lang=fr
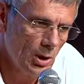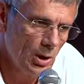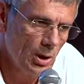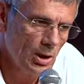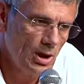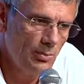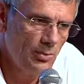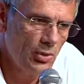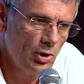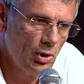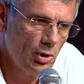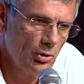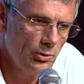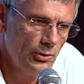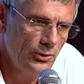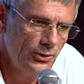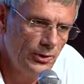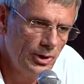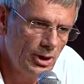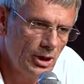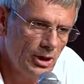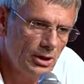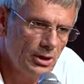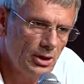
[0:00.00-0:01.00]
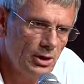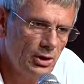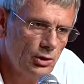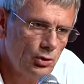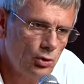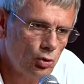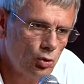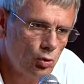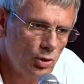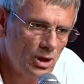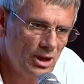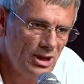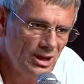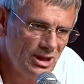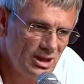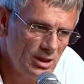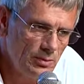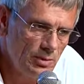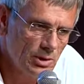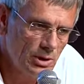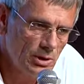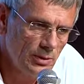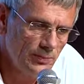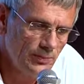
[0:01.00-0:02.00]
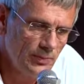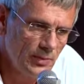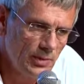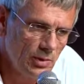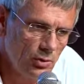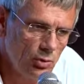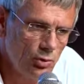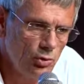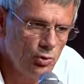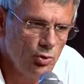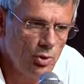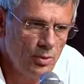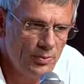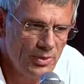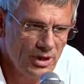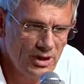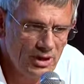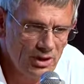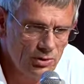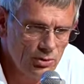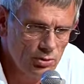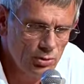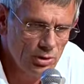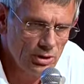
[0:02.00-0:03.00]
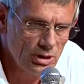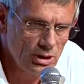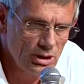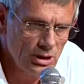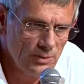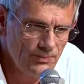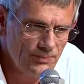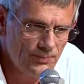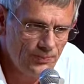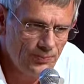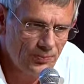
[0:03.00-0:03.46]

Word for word: la parole du salarié soit libre, ne soit pas détournée